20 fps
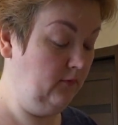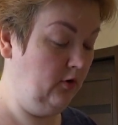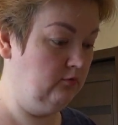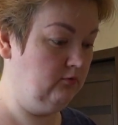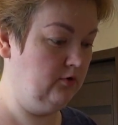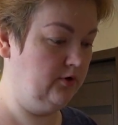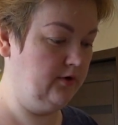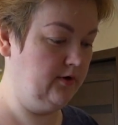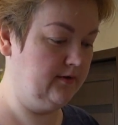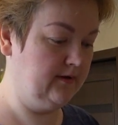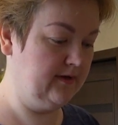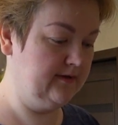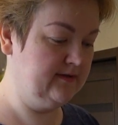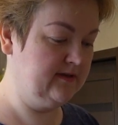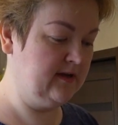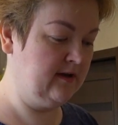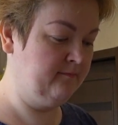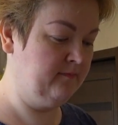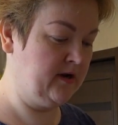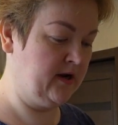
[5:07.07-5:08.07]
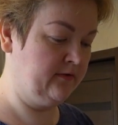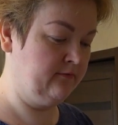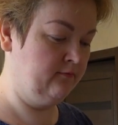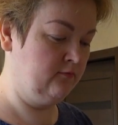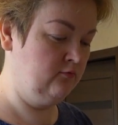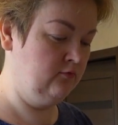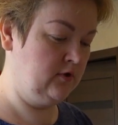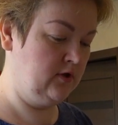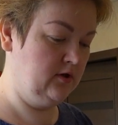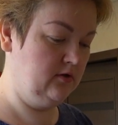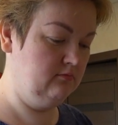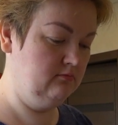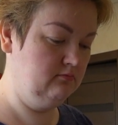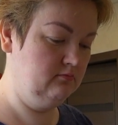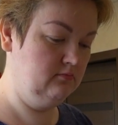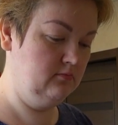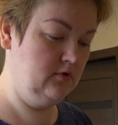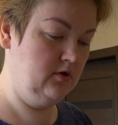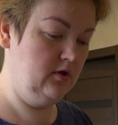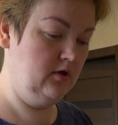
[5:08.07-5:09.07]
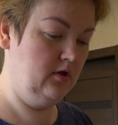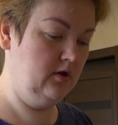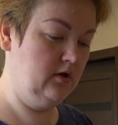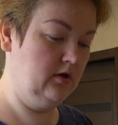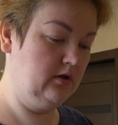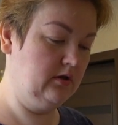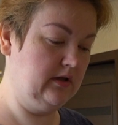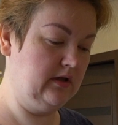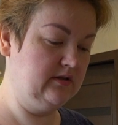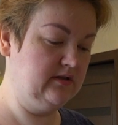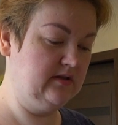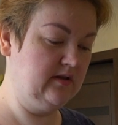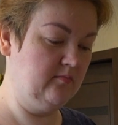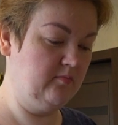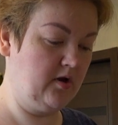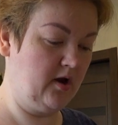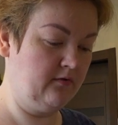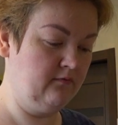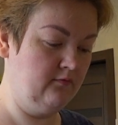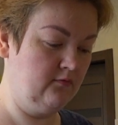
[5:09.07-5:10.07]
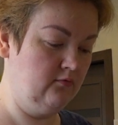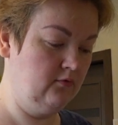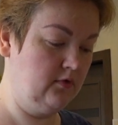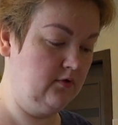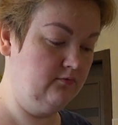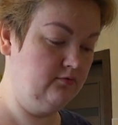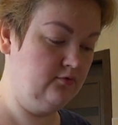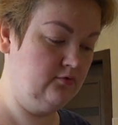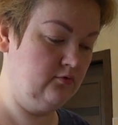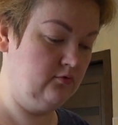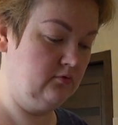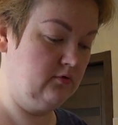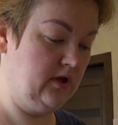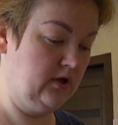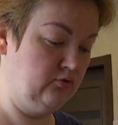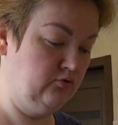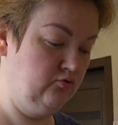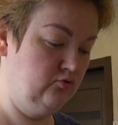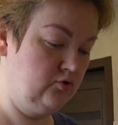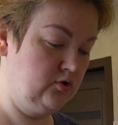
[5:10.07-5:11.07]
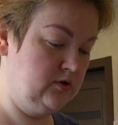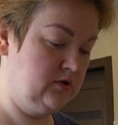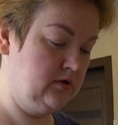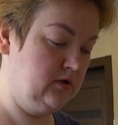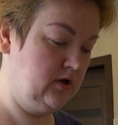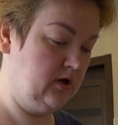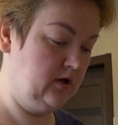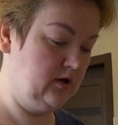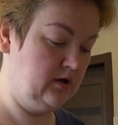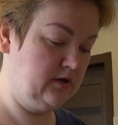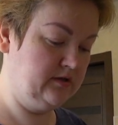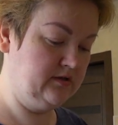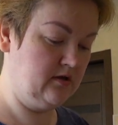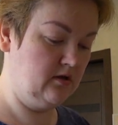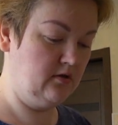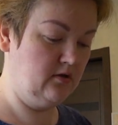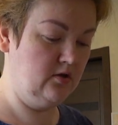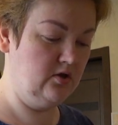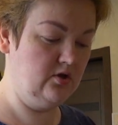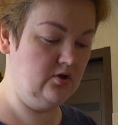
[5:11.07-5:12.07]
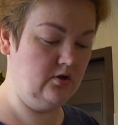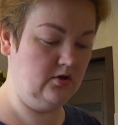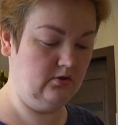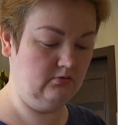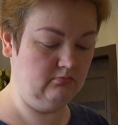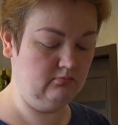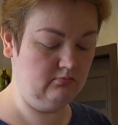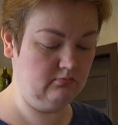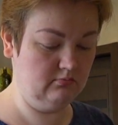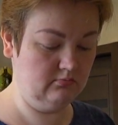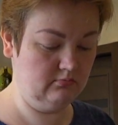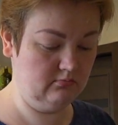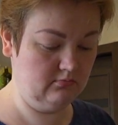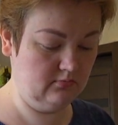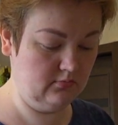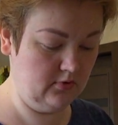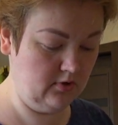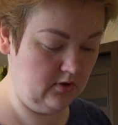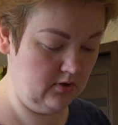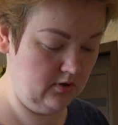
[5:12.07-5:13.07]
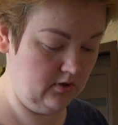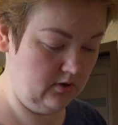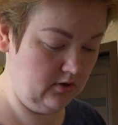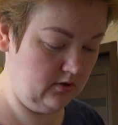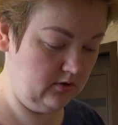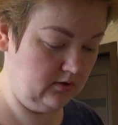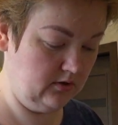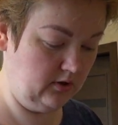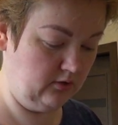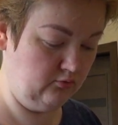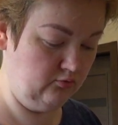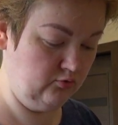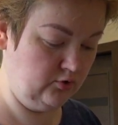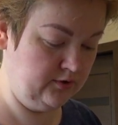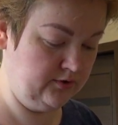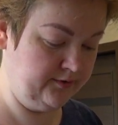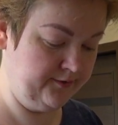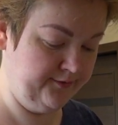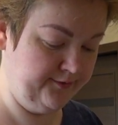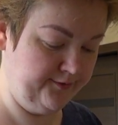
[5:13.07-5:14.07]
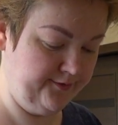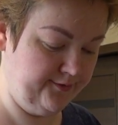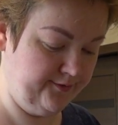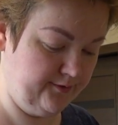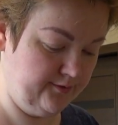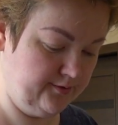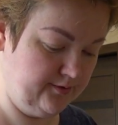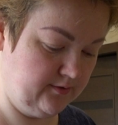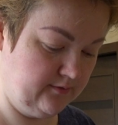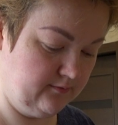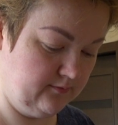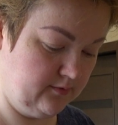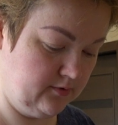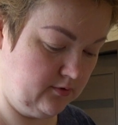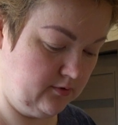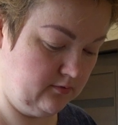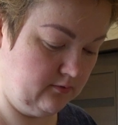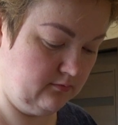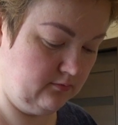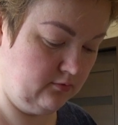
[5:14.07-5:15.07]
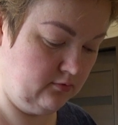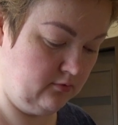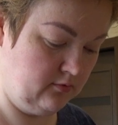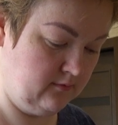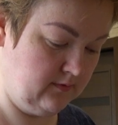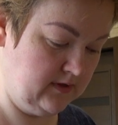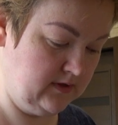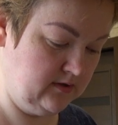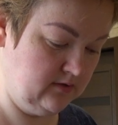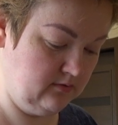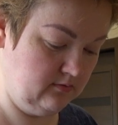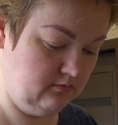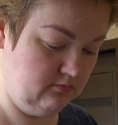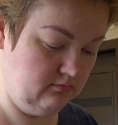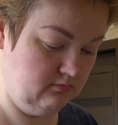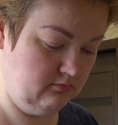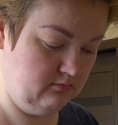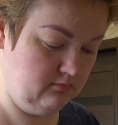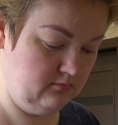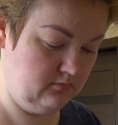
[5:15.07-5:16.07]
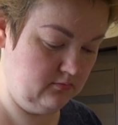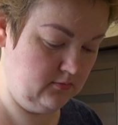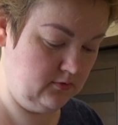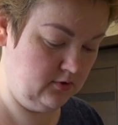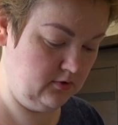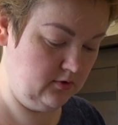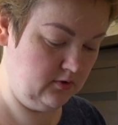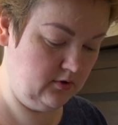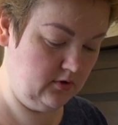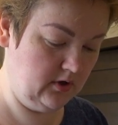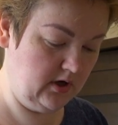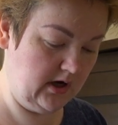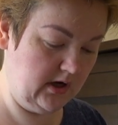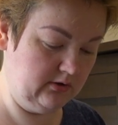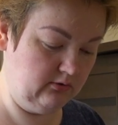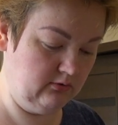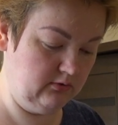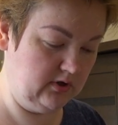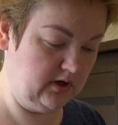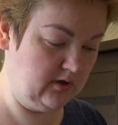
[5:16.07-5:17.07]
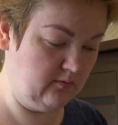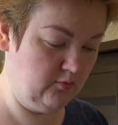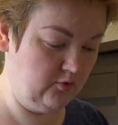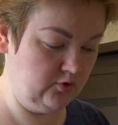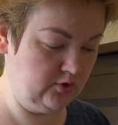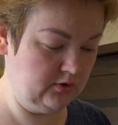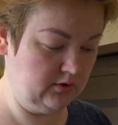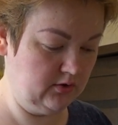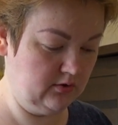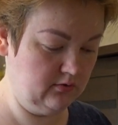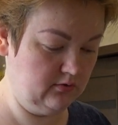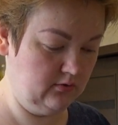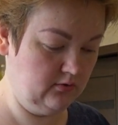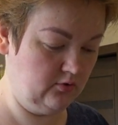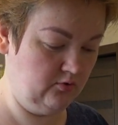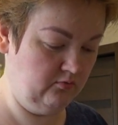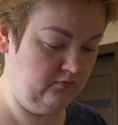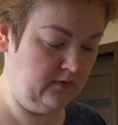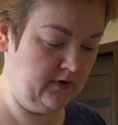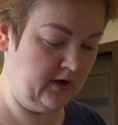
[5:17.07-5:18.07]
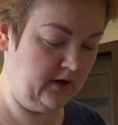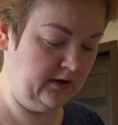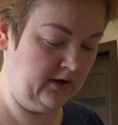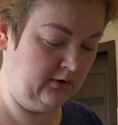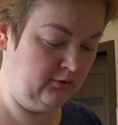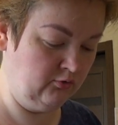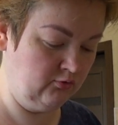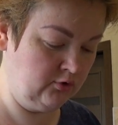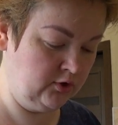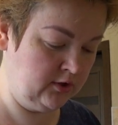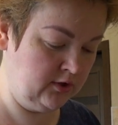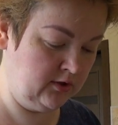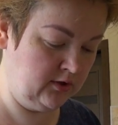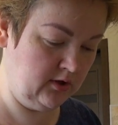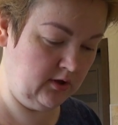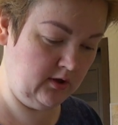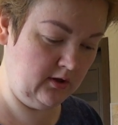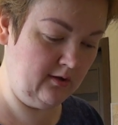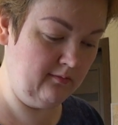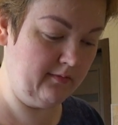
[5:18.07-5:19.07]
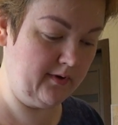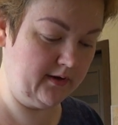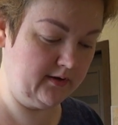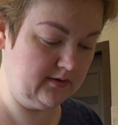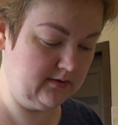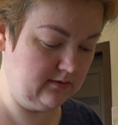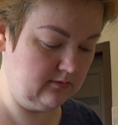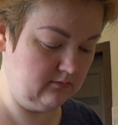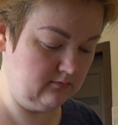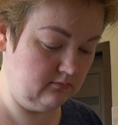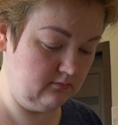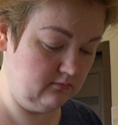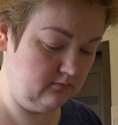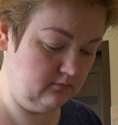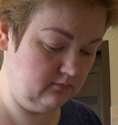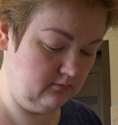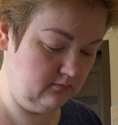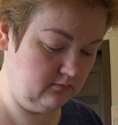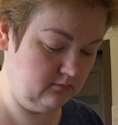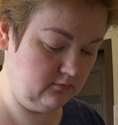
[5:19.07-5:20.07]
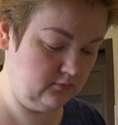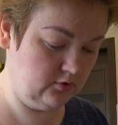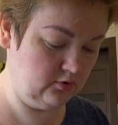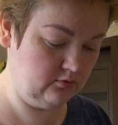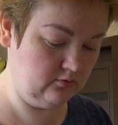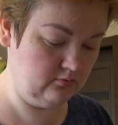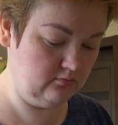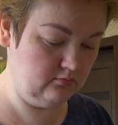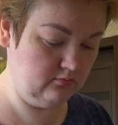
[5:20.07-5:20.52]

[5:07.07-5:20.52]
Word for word: О, не, надо себя брать в руки. Надо себя брать в руки. Все, до Турции, как говорится, ни-ни. До Турции ни-ни, девочки. Все, хватит. А то так можно, грубо говоря, до Турции-то и не добраться. Все.